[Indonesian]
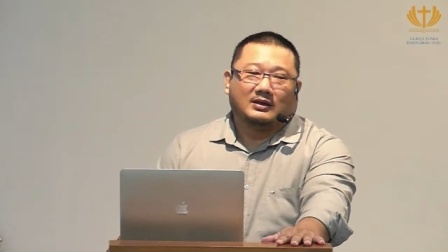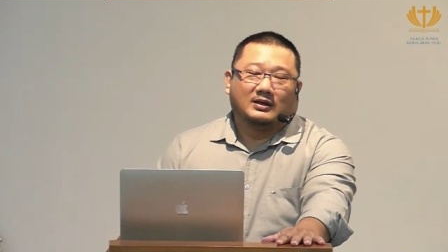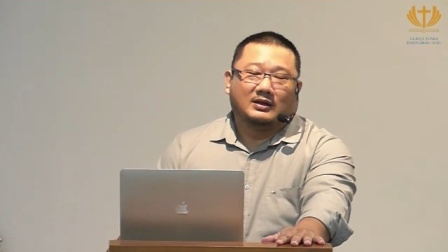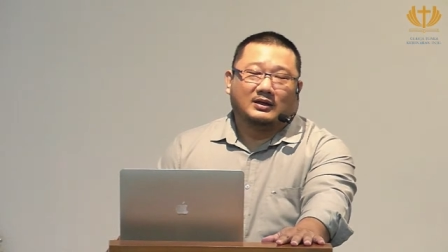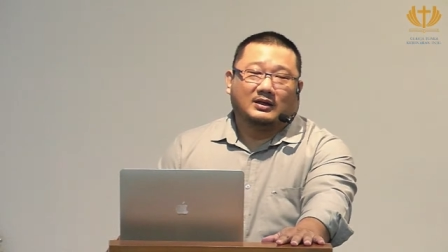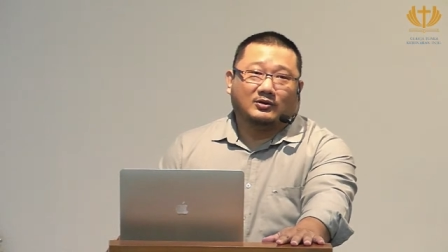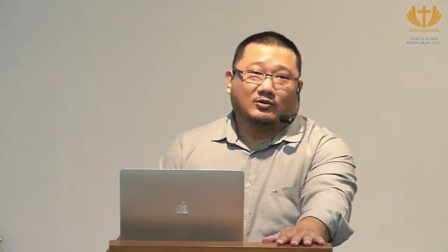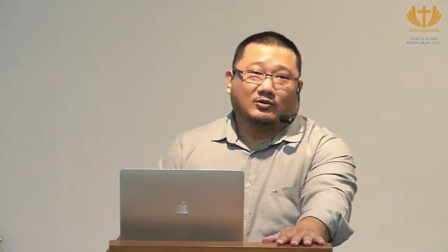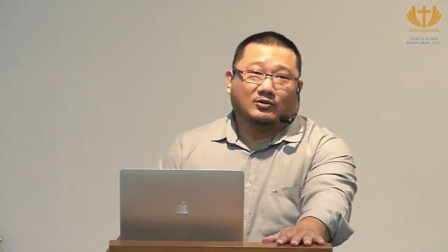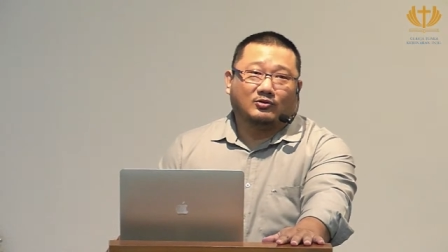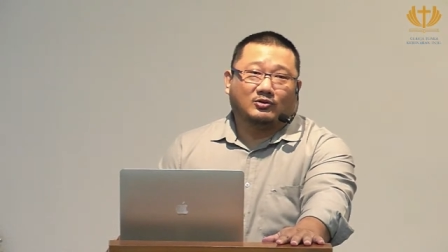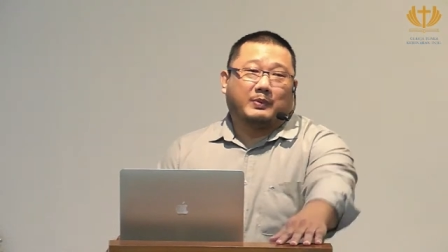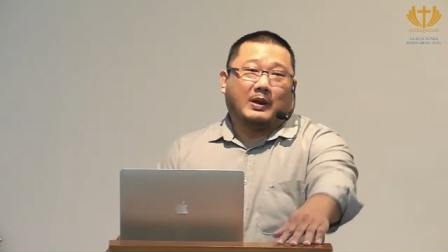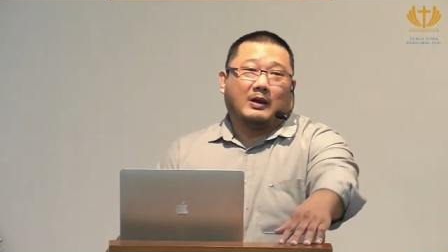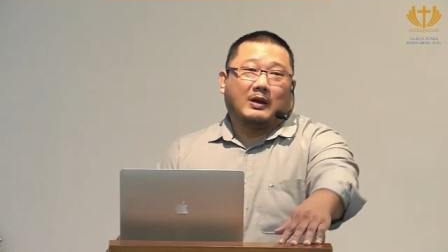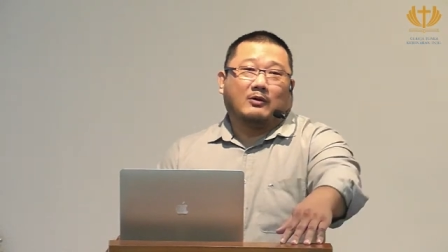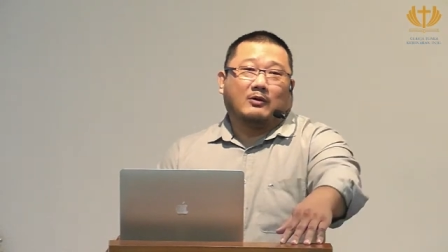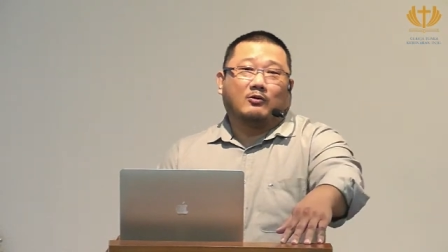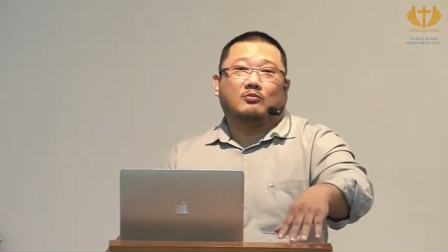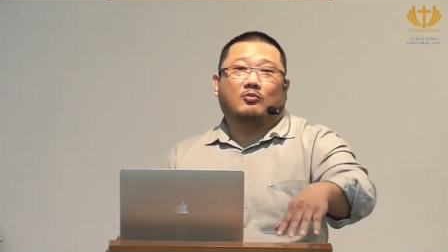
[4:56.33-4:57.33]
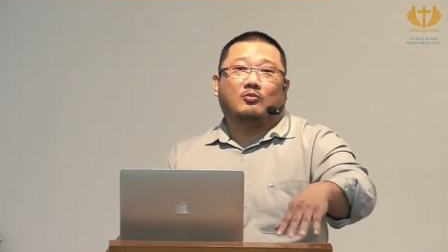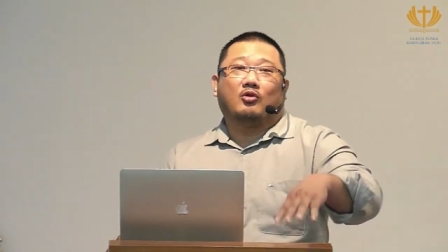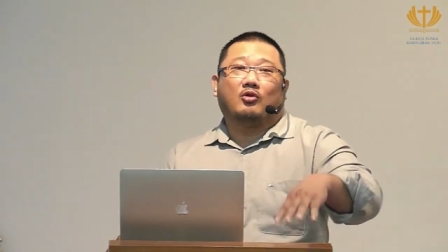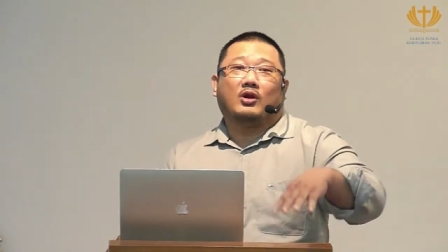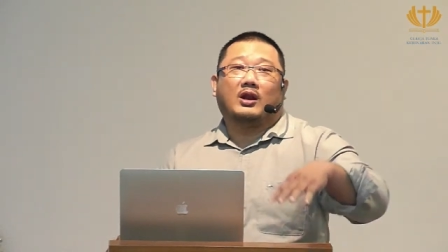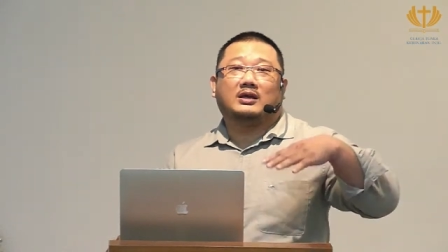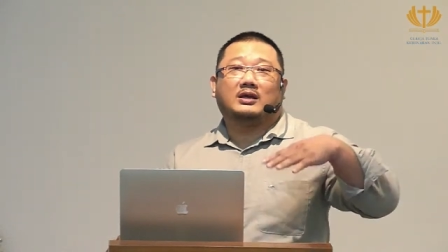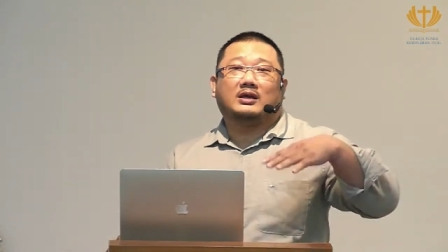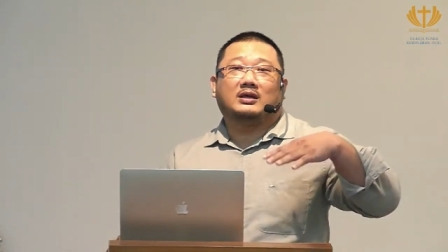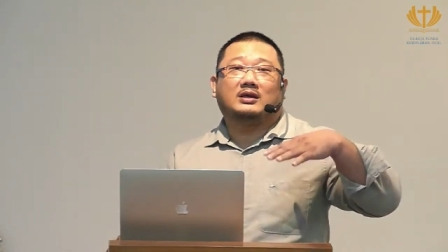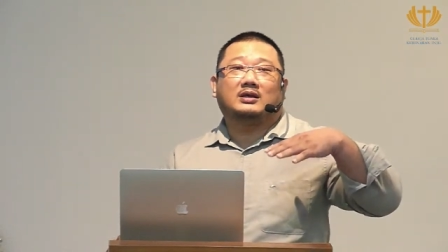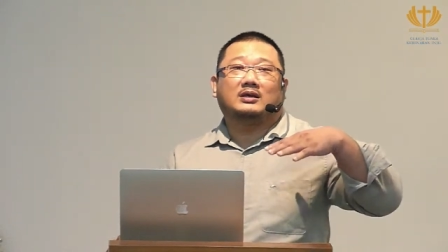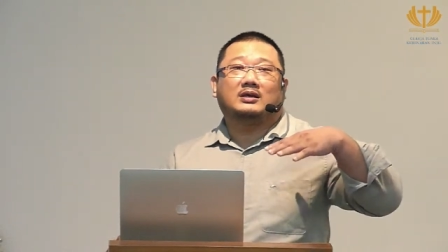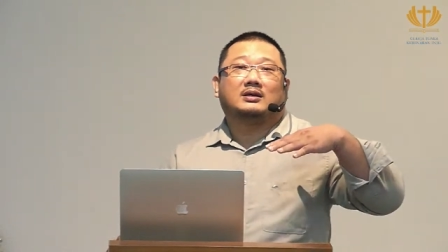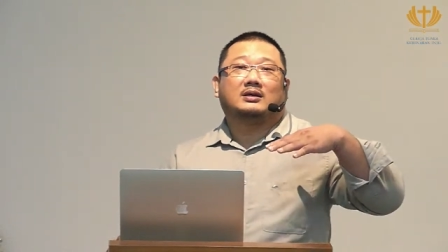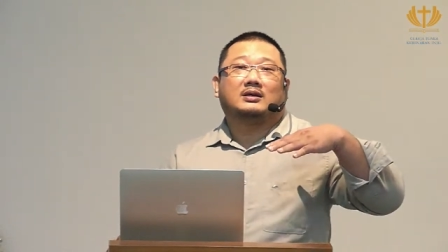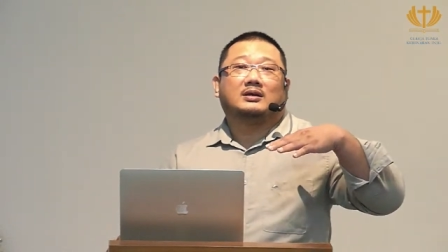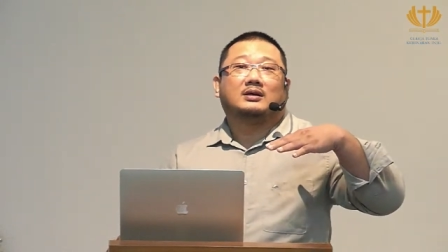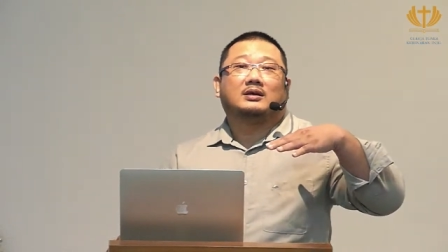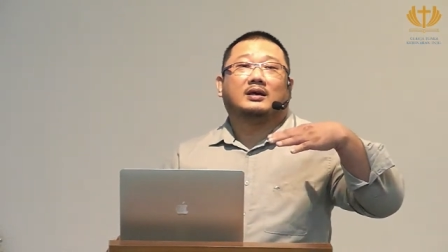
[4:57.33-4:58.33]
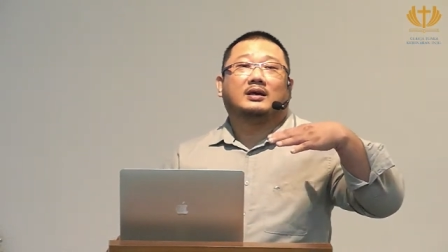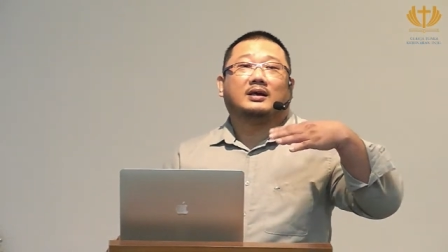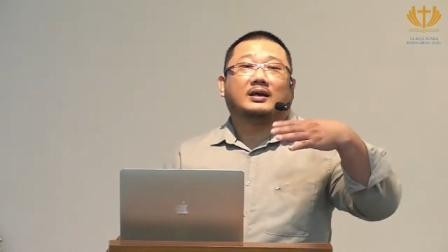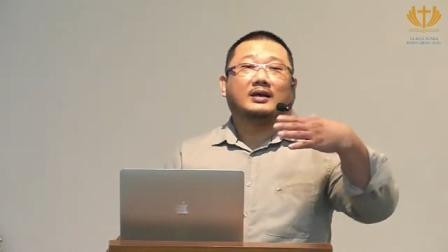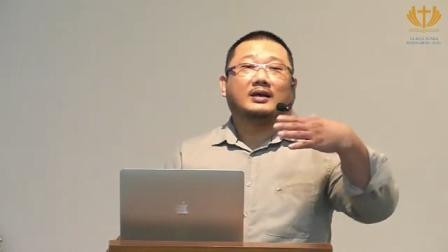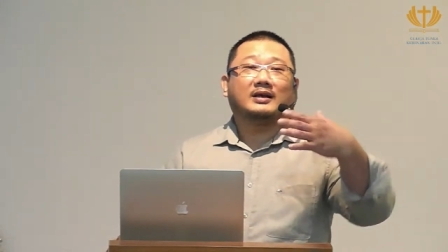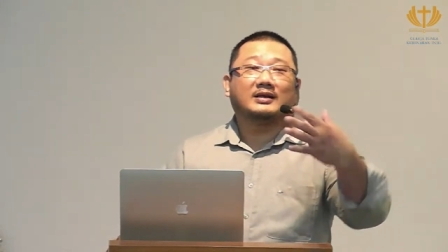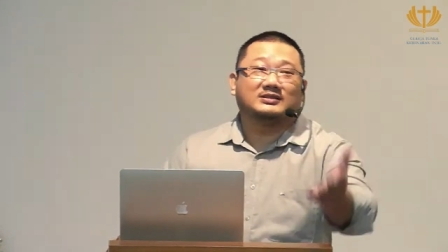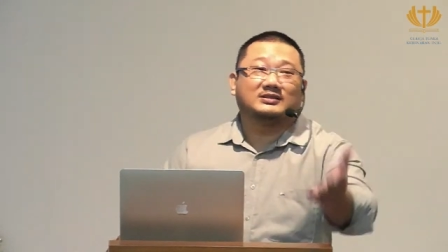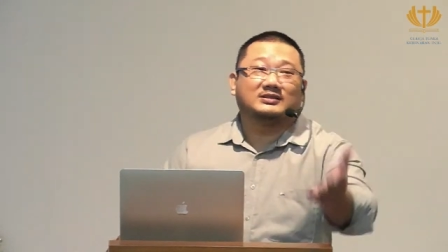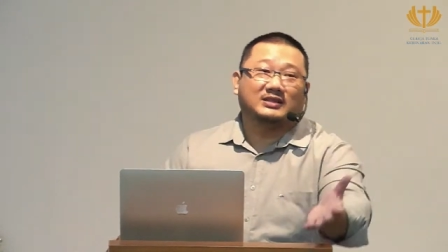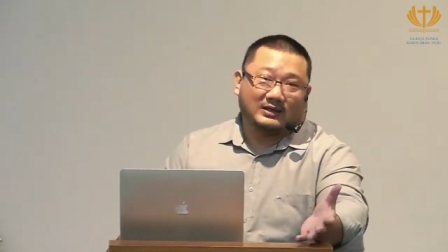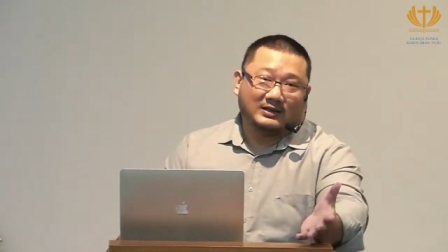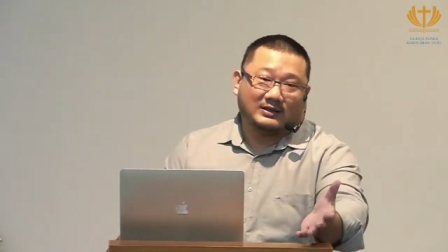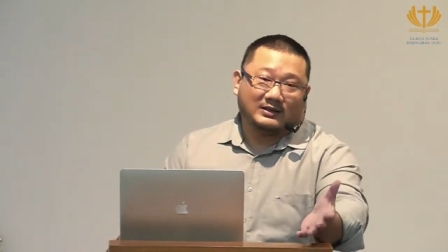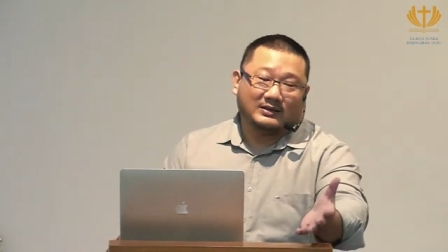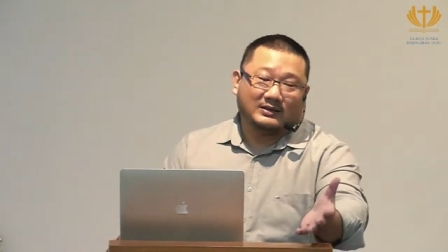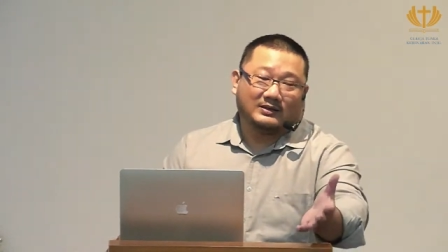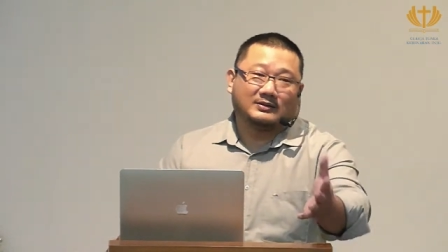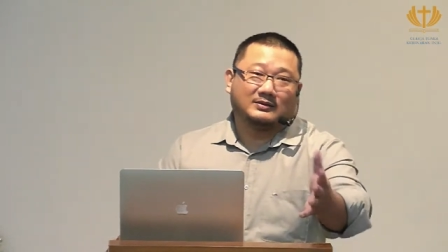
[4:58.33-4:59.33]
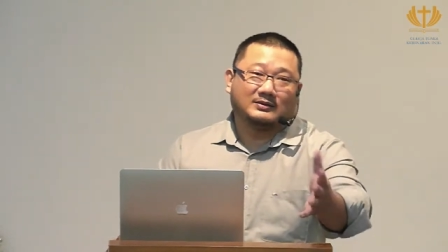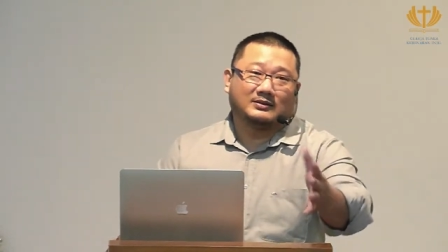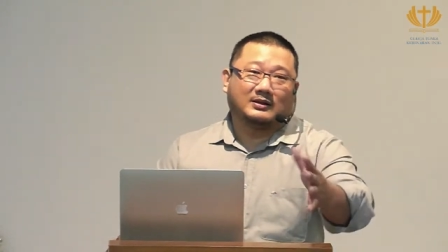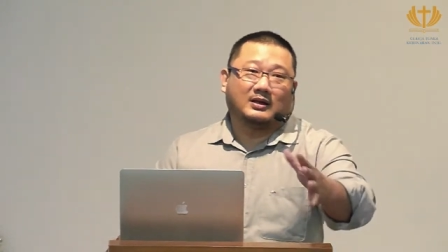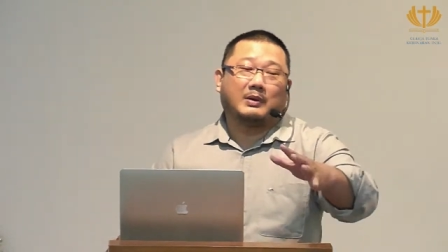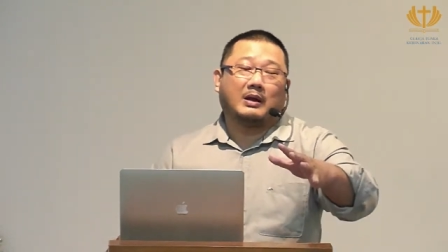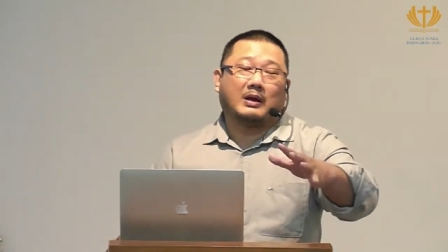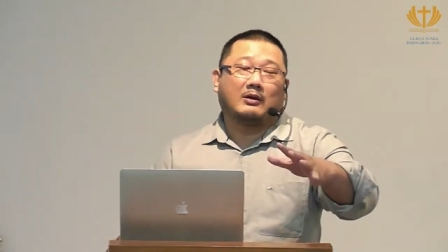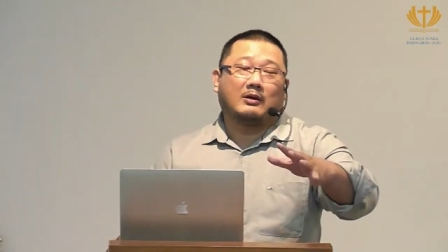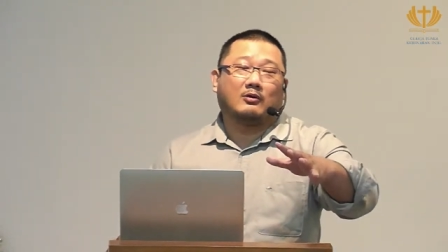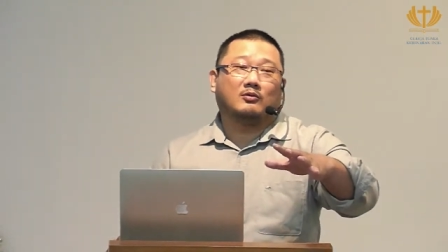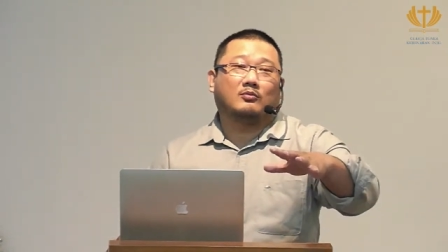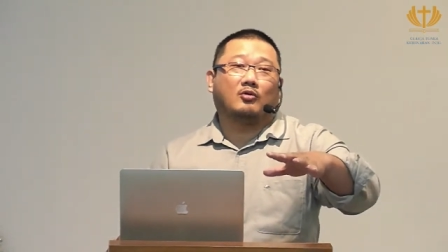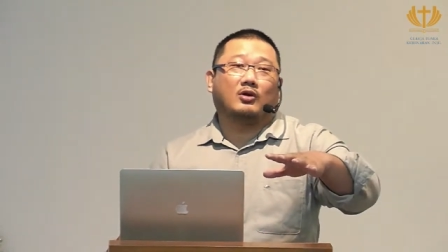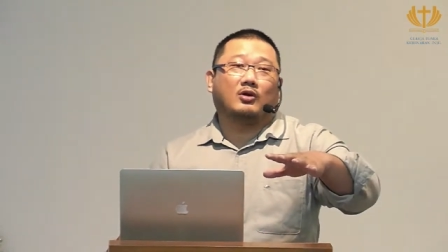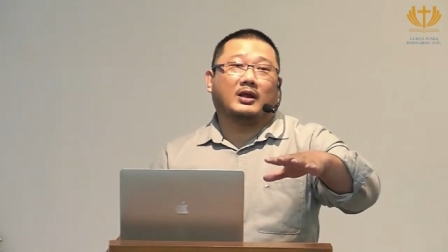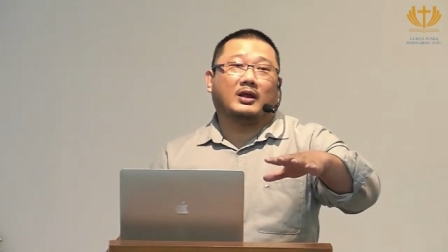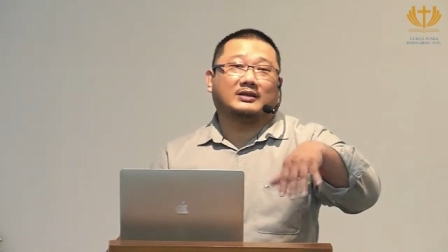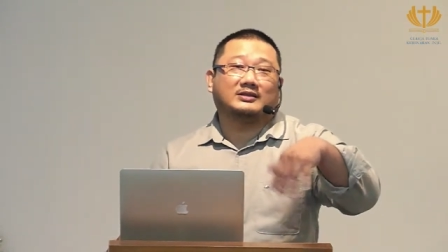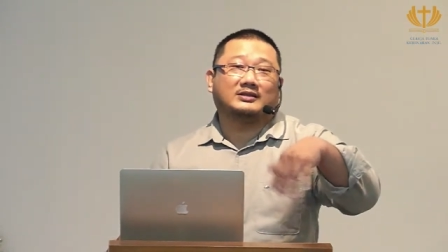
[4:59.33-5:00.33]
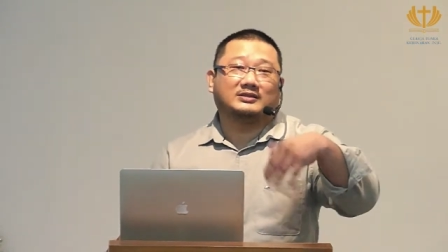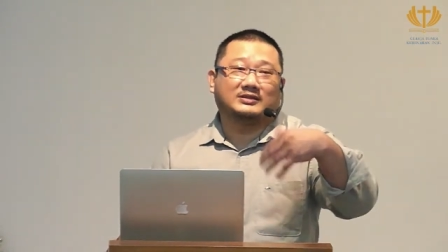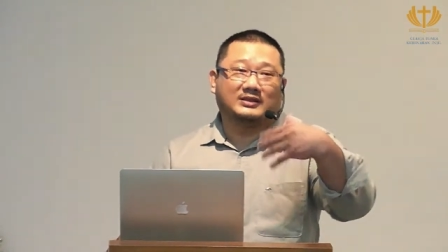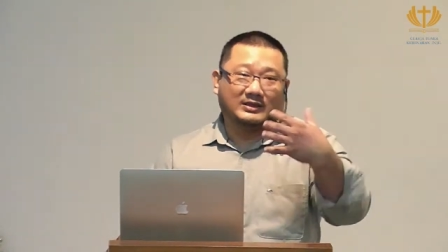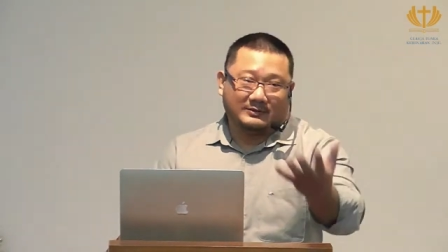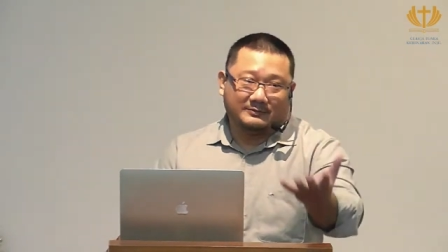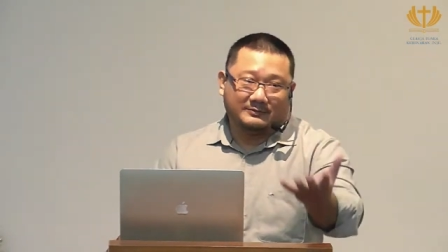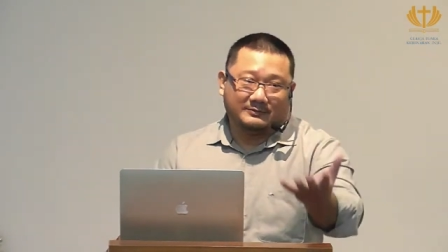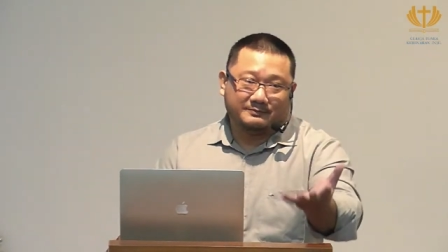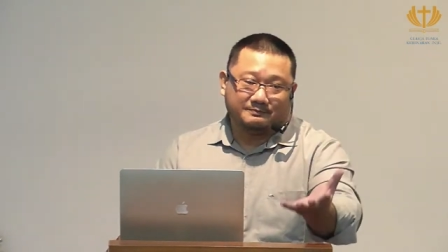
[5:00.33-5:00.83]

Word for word: itu terbangun mulai kecil terbangun mulai kecil